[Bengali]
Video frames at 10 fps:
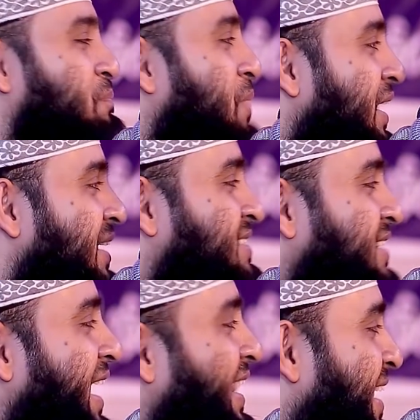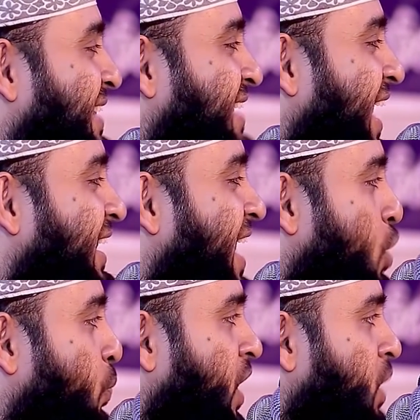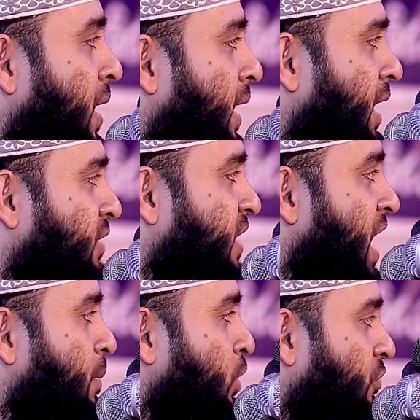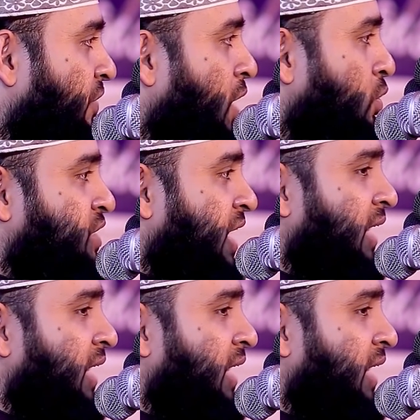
বনি ইসরায়েলরা যে আল্লাহর উপর ইমান এনেছে আমিও ফেরাউন সে